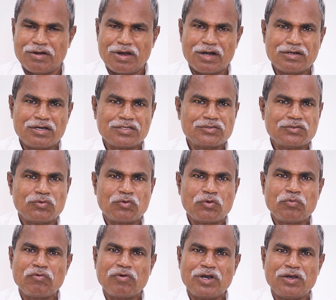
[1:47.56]
డాక్టర్స్
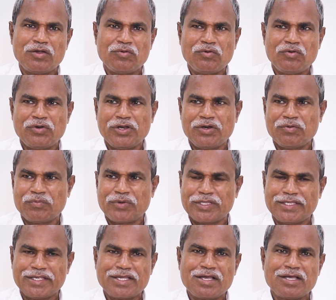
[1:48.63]
గ్రూప్ వాళ్లకు నేను
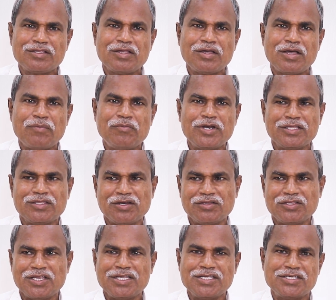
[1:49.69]
ప్రత్యేకంగా
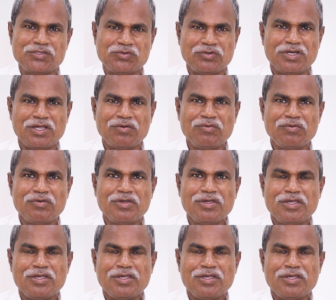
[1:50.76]
అభినందనలు తెలియజేస్తున్నాను